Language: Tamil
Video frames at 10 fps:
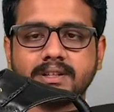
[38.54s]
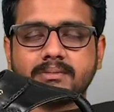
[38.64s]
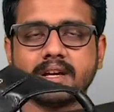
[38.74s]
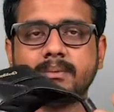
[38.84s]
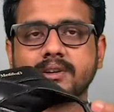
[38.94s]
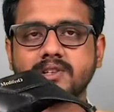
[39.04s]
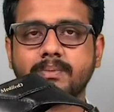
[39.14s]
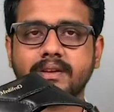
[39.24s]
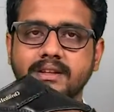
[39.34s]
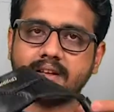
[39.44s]
பார்த்தீங்கன்னா ஹிமாச்சல்
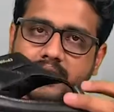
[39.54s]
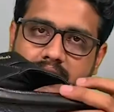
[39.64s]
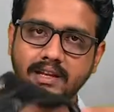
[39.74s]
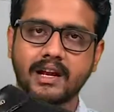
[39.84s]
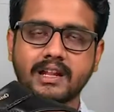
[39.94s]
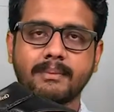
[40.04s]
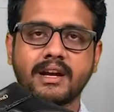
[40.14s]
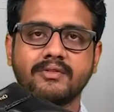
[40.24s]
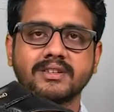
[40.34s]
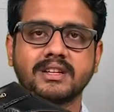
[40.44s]
பிரதேஷில் இந்தியாவில் தான்
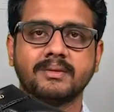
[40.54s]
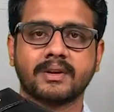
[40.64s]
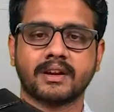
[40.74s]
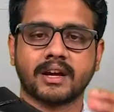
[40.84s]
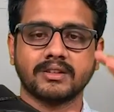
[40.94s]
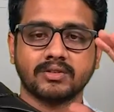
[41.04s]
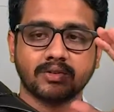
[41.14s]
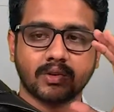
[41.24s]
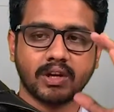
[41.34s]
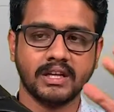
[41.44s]
மேனுஃபேக்சரிங் பண்ணுறாங்க இது
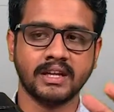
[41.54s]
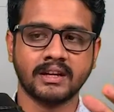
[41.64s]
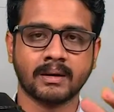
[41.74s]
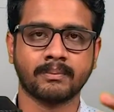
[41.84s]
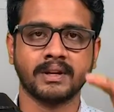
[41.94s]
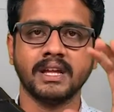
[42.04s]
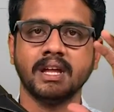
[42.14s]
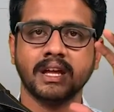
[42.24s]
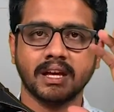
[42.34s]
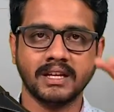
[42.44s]
வந்து ஒரு இந்தியன் கம்பெனி
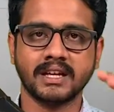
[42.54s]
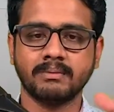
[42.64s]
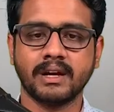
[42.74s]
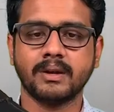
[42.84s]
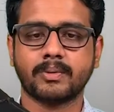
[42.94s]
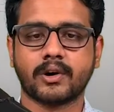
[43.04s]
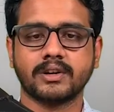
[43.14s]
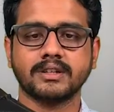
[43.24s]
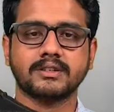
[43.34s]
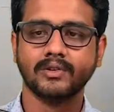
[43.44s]
இந்தியன் மேரி
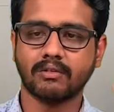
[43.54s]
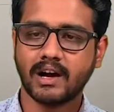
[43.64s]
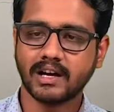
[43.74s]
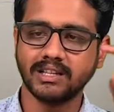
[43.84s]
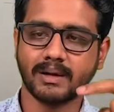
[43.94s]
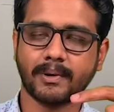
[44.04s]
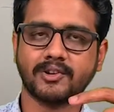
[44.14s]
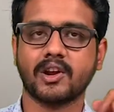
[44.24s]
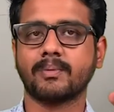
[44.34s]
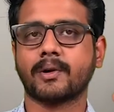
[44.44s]
ப்ராடக்ட் இது ஸோ வாங்க இந்த
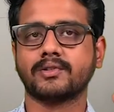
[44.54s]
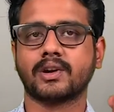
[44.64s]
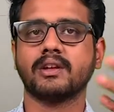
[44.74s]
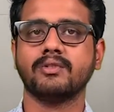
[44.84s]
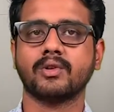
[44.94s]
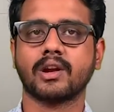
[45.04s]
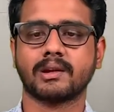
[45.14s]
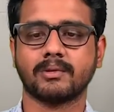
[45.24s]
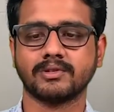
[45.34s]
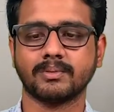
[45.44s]
பர்டிகுலர் ப்ராடக்டோட ரிவ்யூக்குள்ள
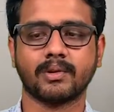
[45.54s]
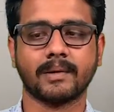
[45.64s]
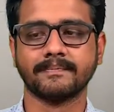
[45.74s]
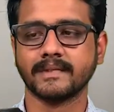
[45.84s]
நம்ம வந்து போகலாம்